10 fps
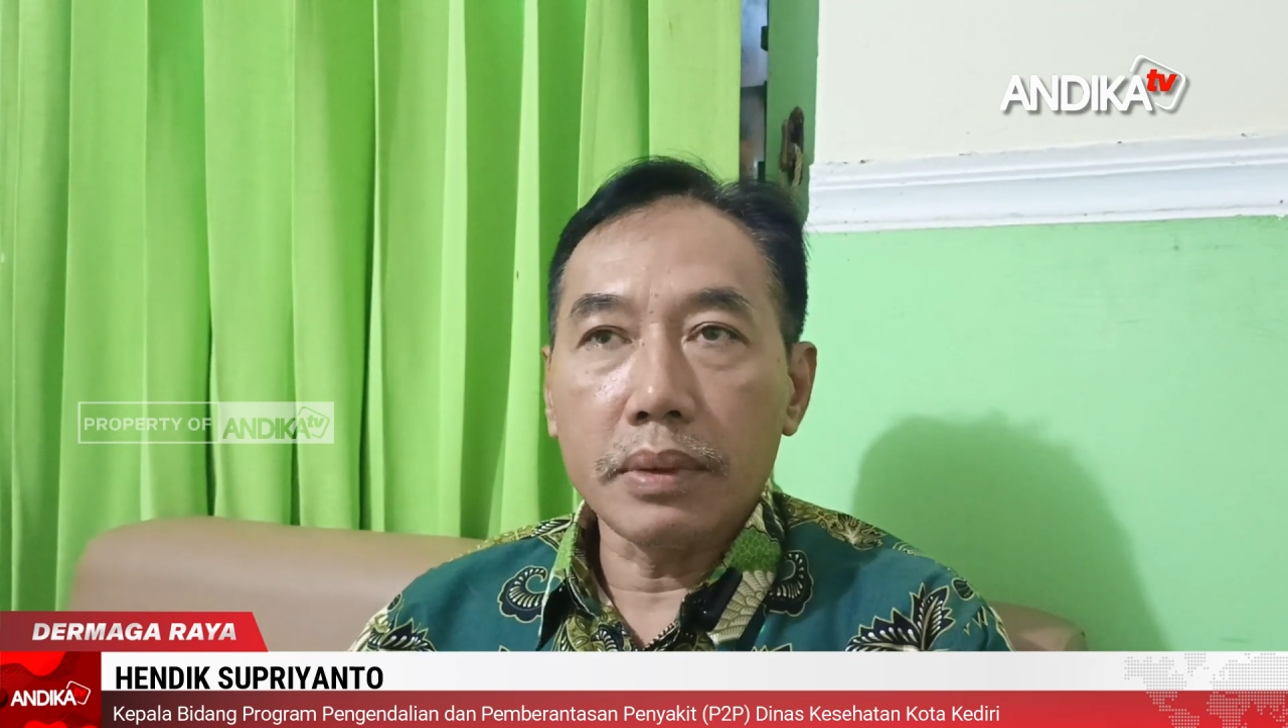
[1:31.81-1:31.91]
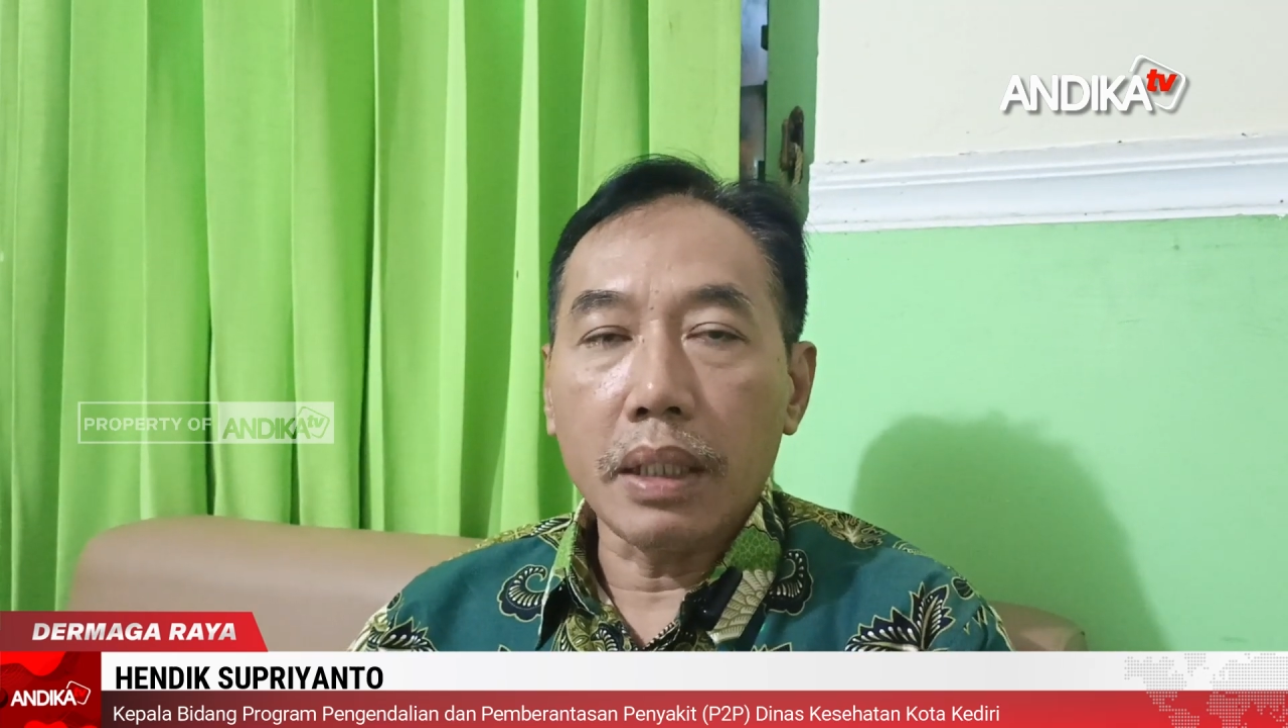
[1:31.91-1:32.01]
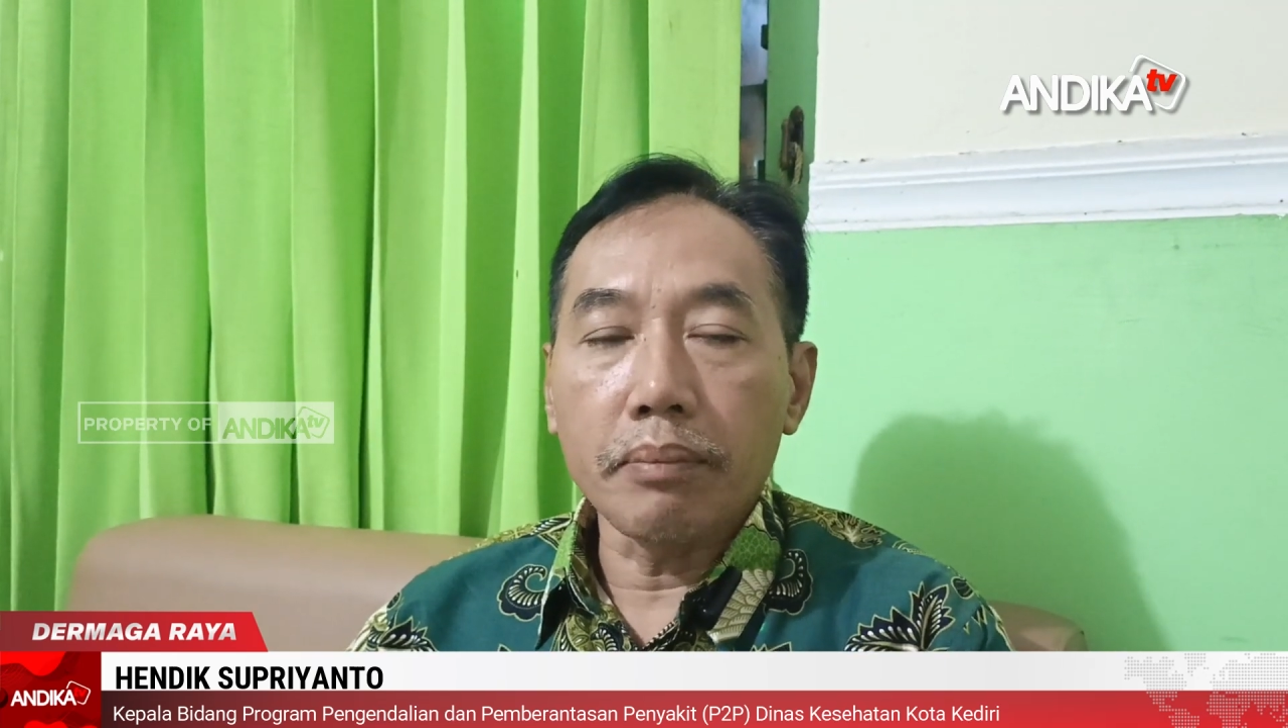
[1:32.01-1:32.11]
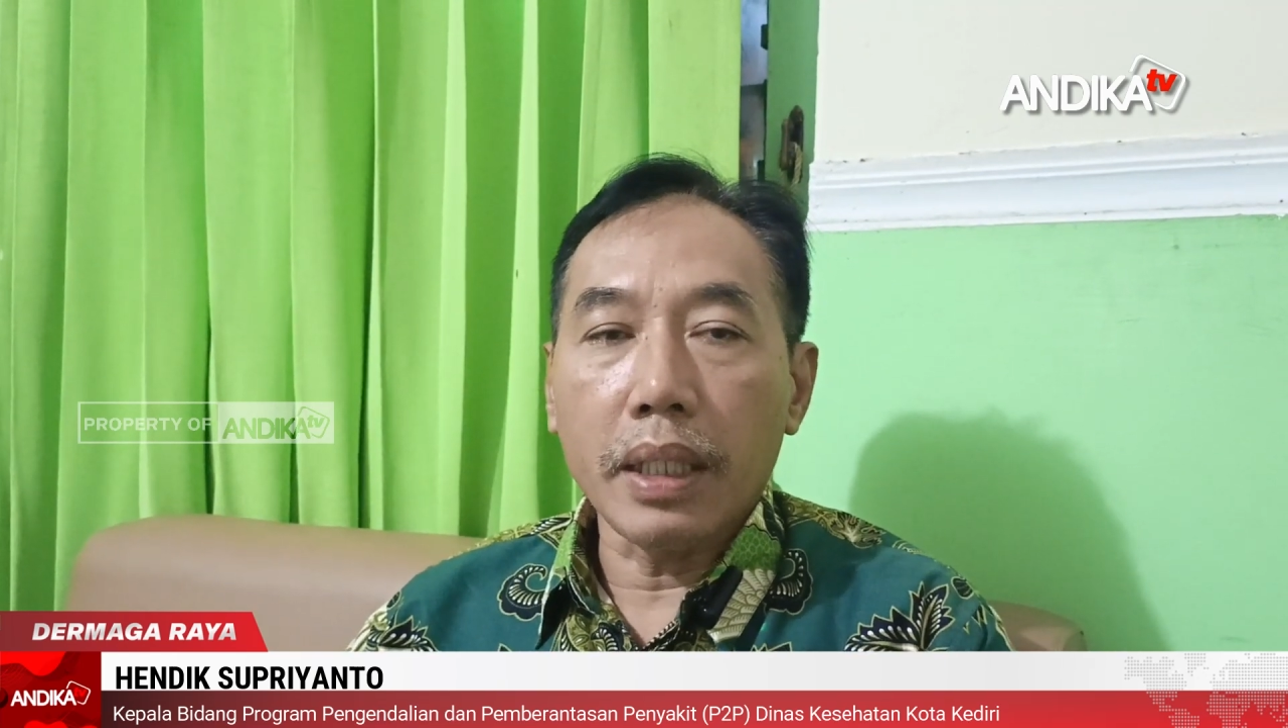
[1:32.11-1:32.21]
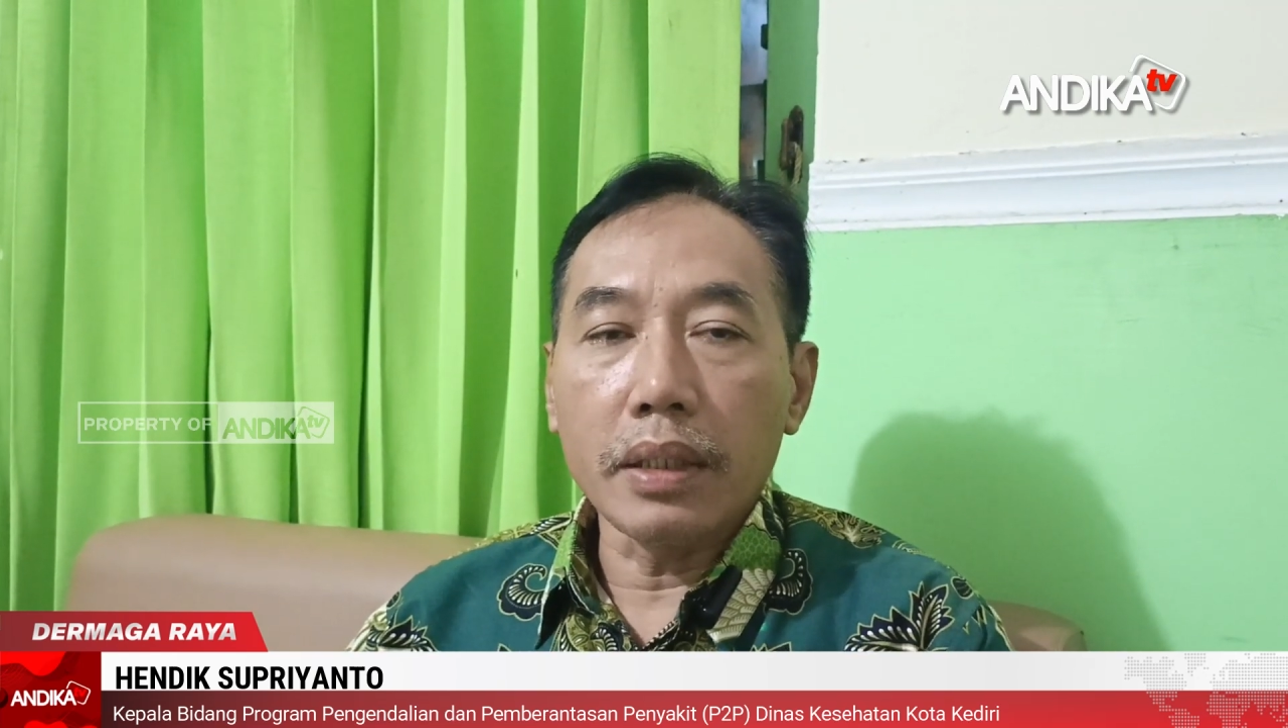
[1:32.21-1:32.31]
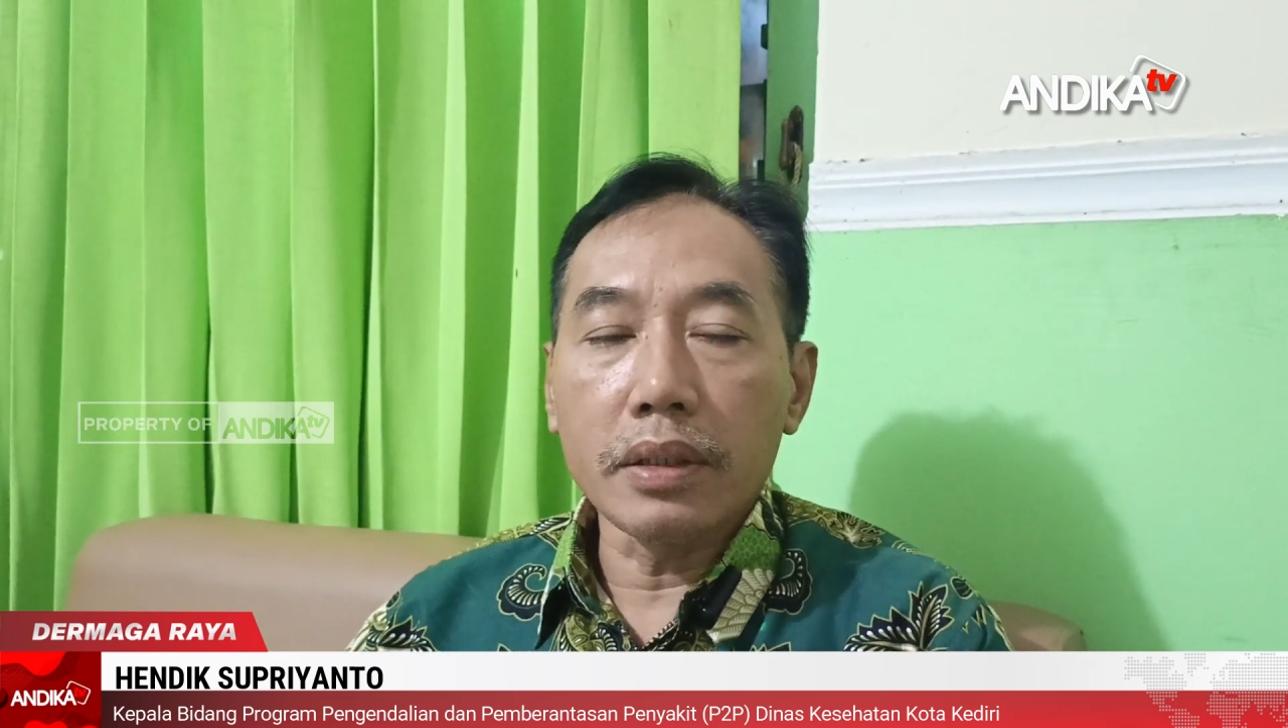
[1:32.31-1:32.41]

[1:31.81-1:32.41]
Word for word: yang paling